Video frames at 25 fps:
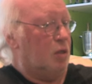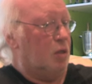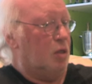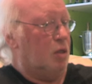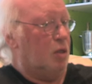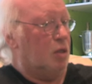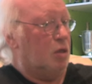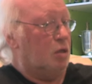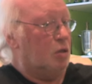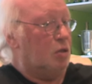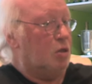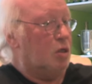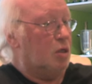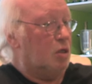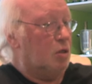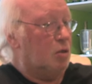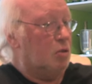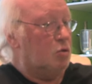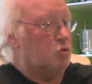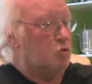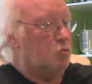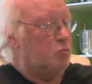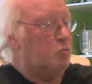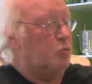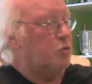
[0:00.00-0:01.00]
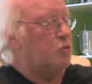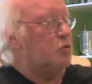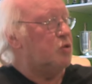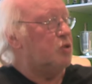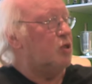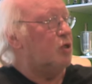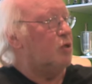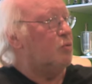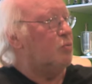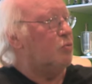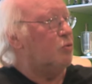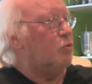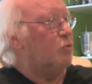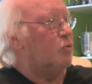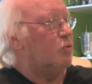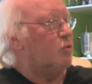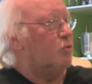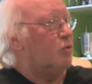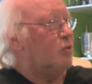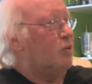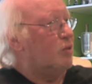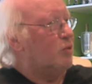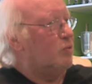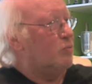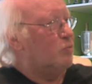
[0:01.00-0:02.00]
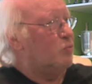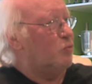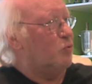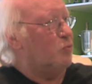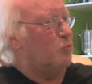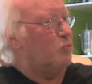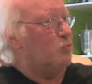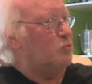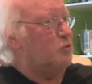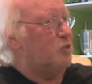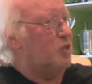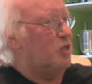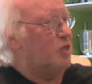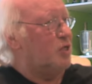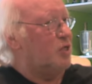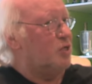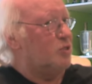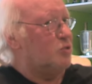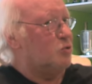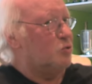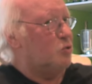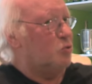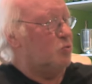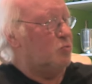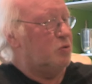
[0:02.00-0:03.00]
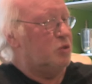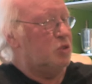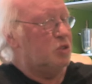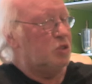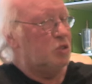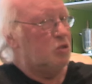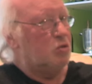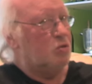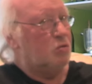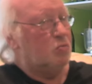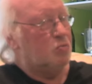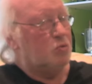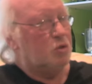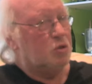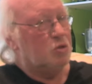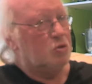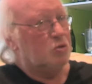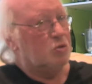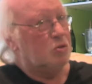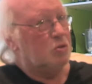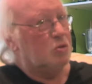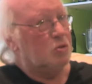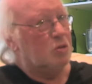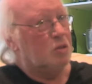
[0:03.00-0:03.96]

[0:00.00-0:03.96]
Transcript: Et quand les supporters m'ont posé la question, ben, je dis non, moi je,